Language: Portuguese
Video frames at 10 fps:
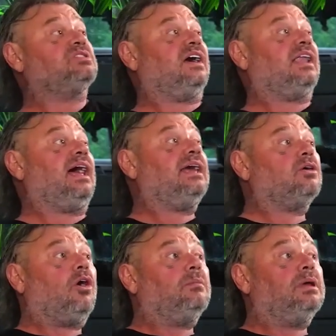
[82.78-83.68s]
vai lá e
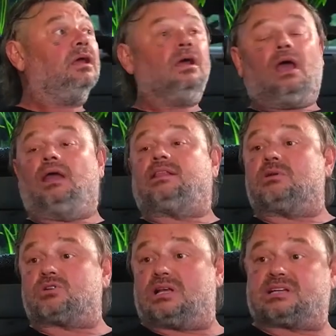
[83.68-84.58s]
come, entra numa
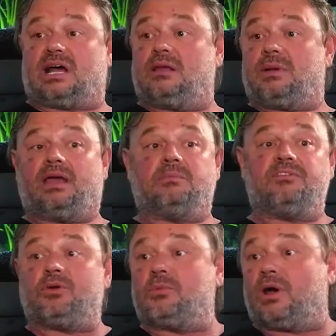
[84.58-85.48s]
churrascaria em Miami e
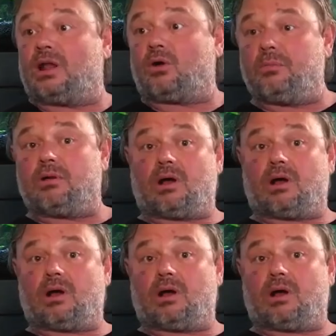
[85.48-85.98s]
filma ela comendo uma